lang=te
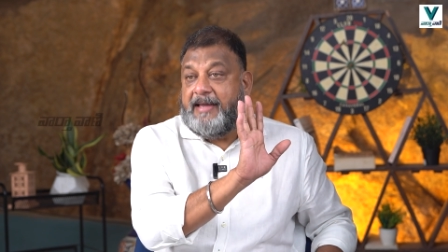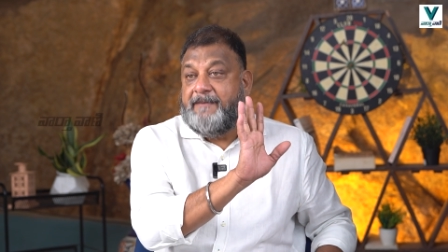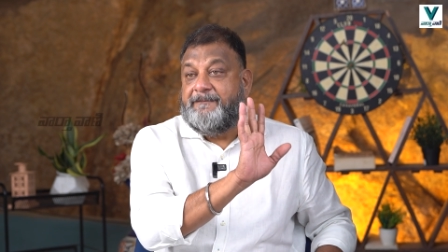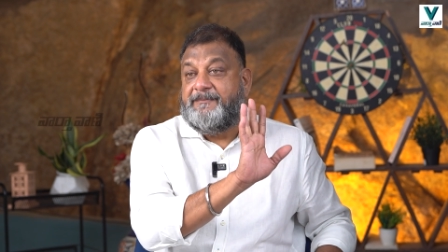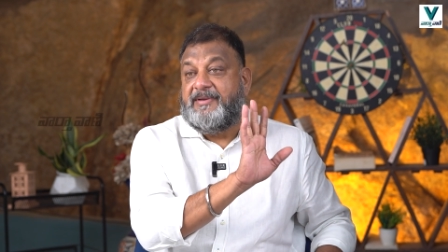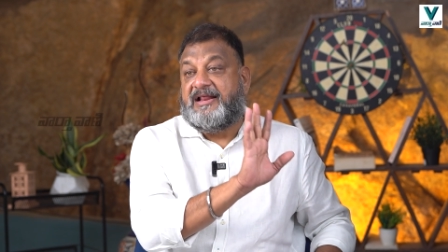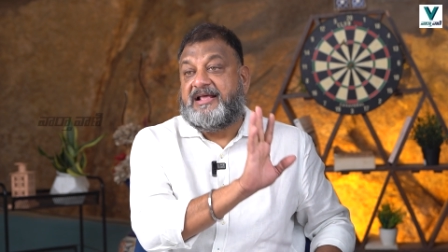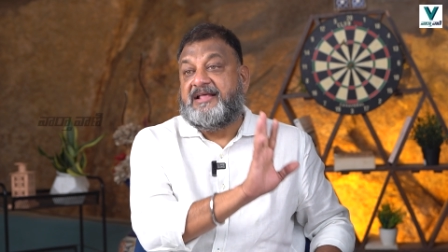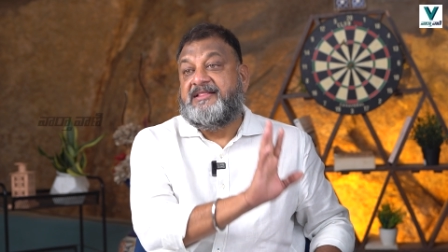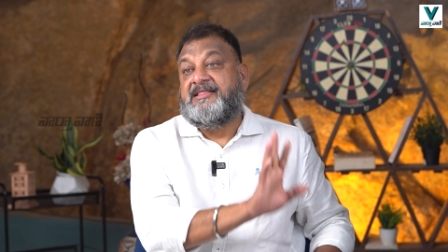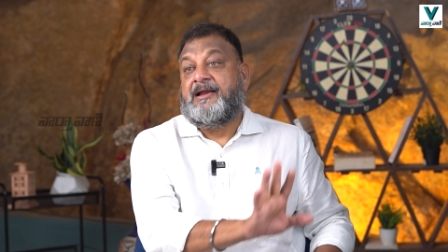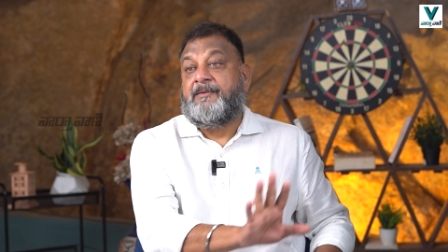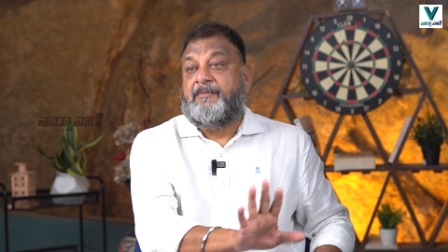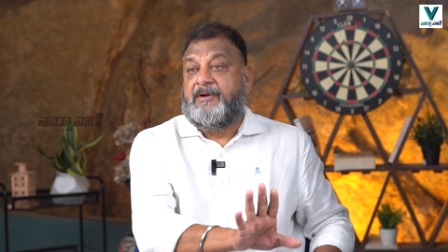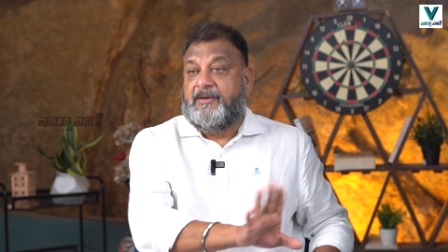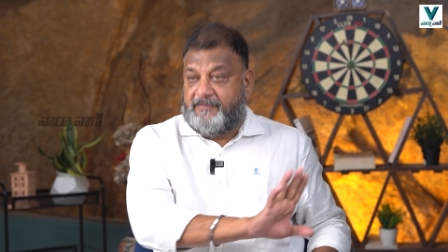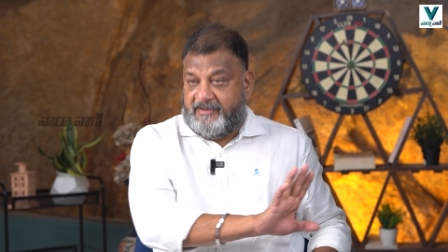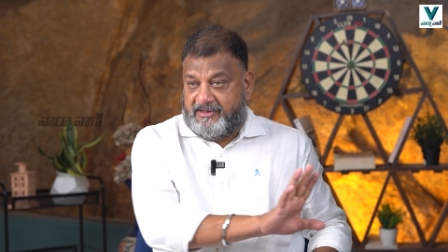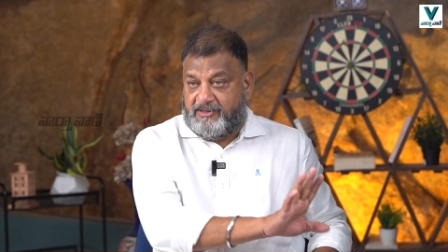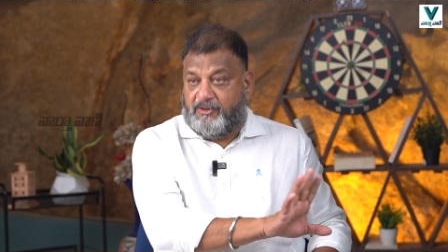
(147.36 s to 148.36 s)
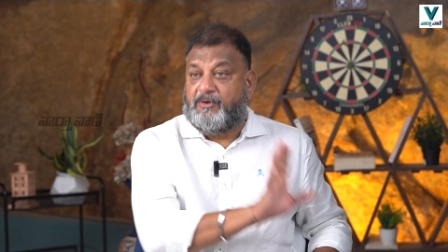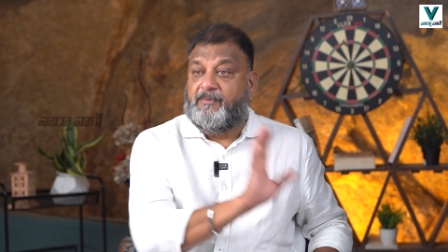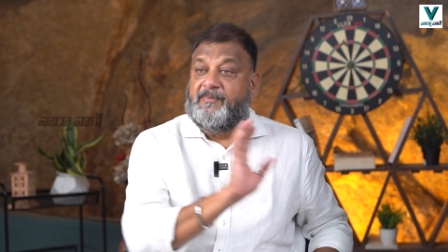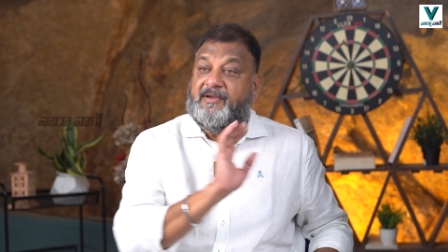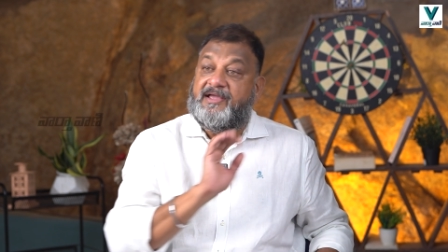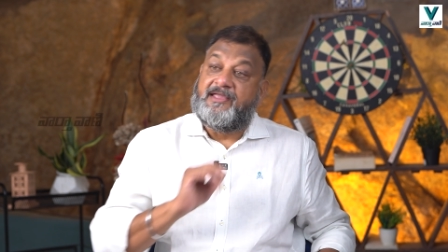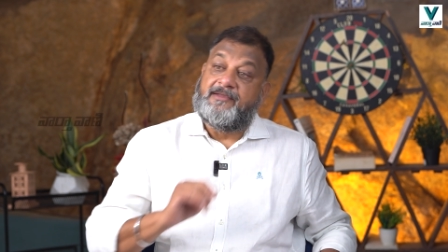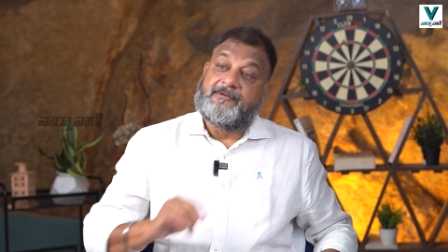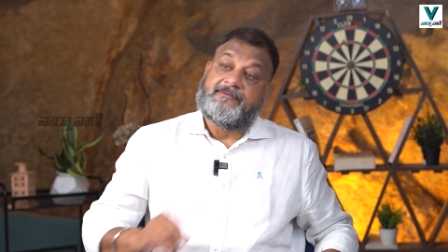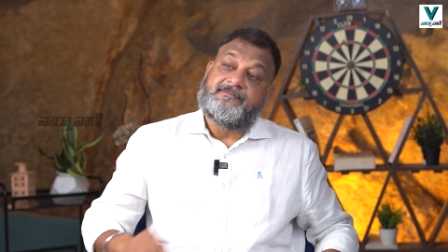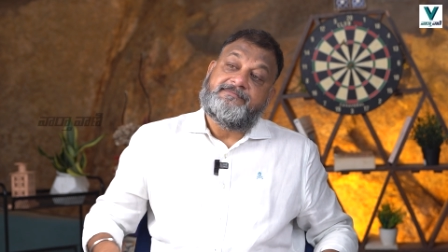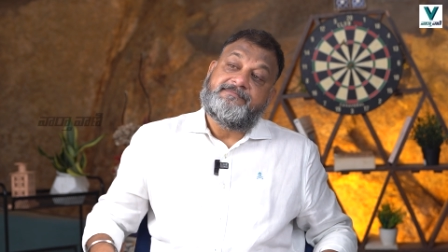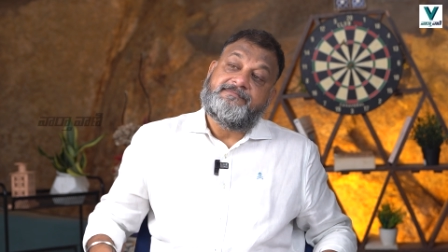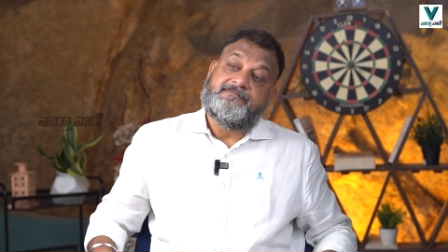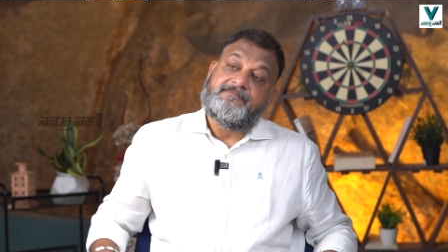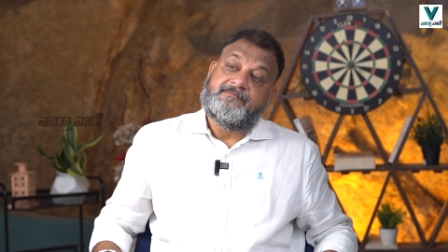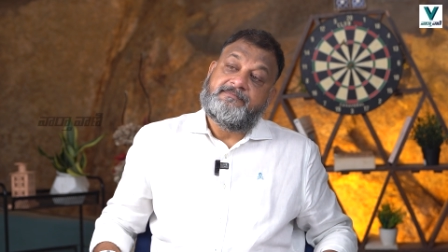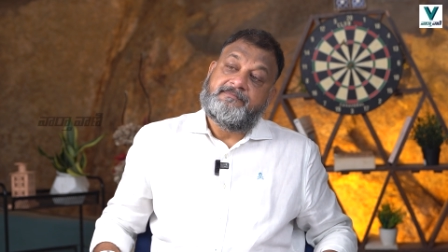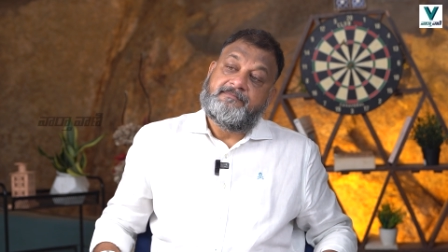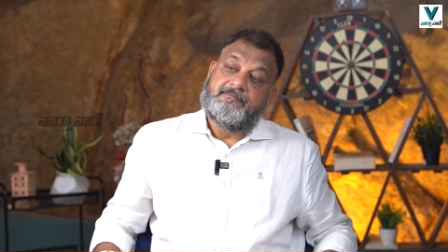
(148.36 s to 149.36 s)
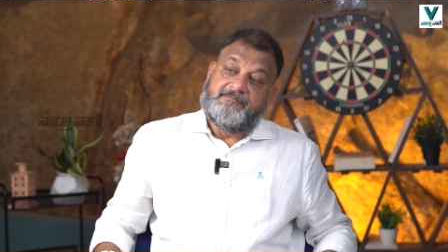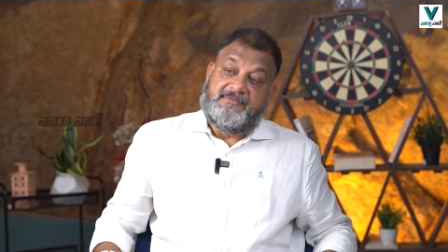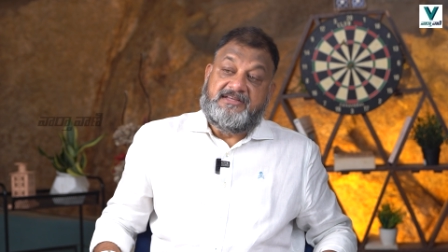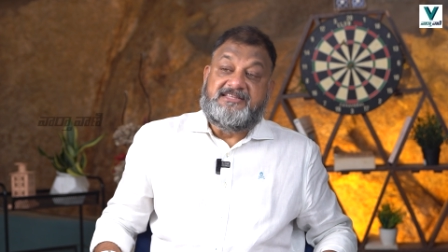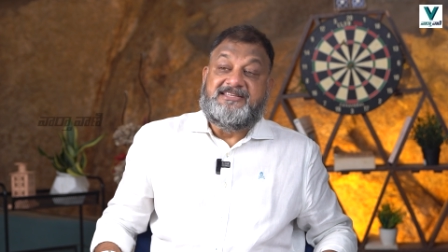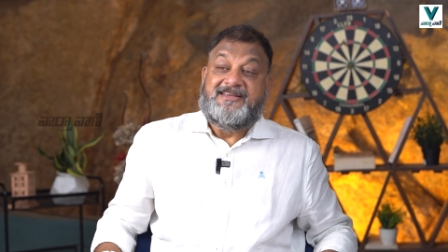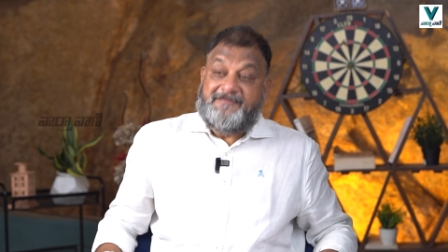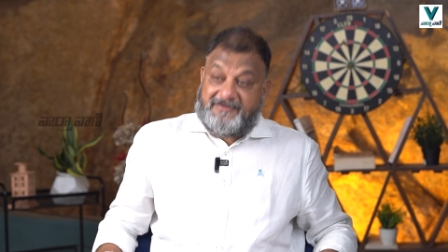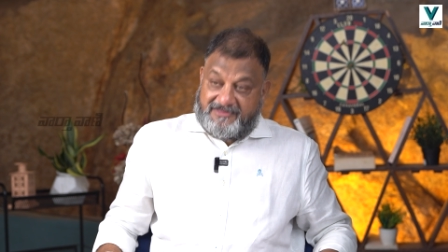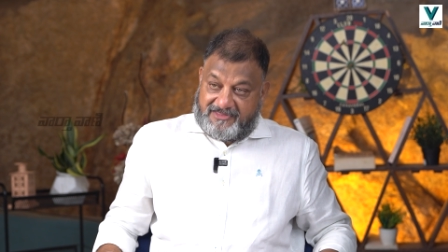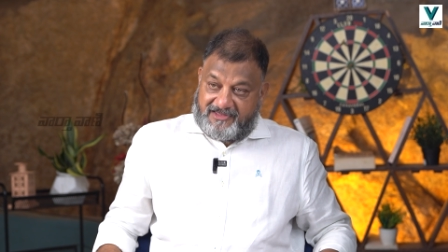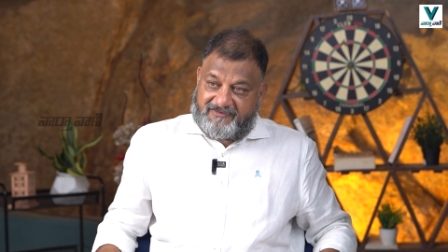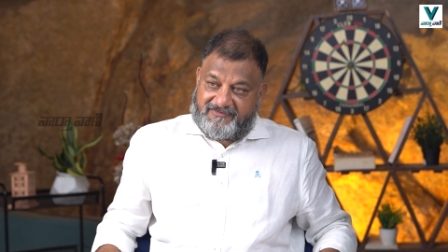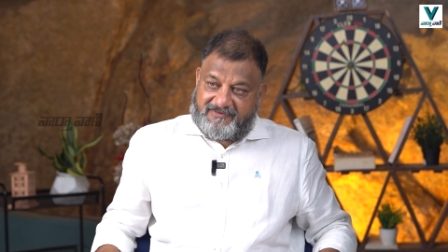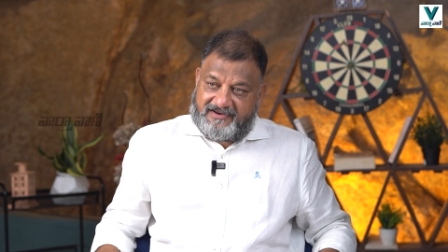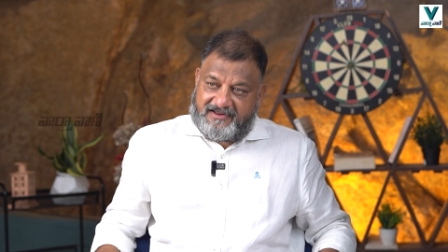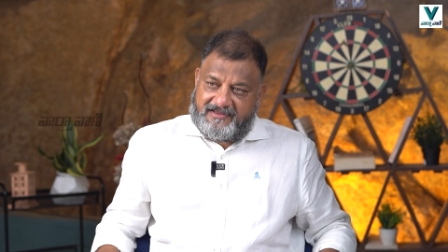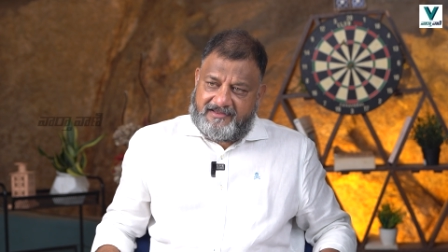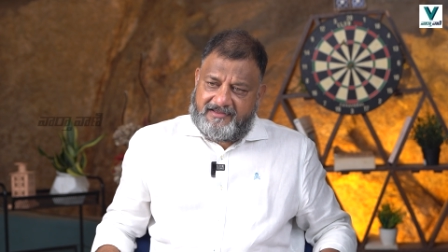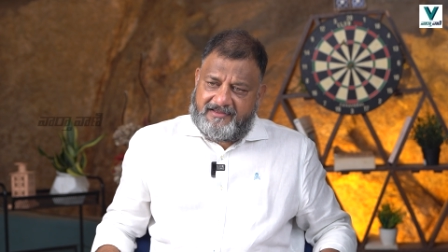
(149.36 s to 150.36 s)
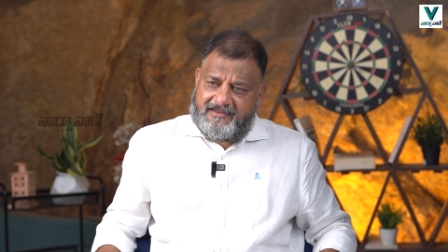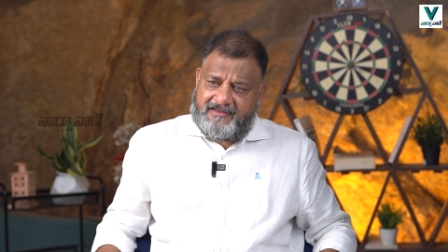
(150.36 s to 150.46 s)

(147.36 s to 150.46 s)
ఎంపీల కింద నిలబడిపోయే దౌర్భాగ్యం బీజేపీ తరఫున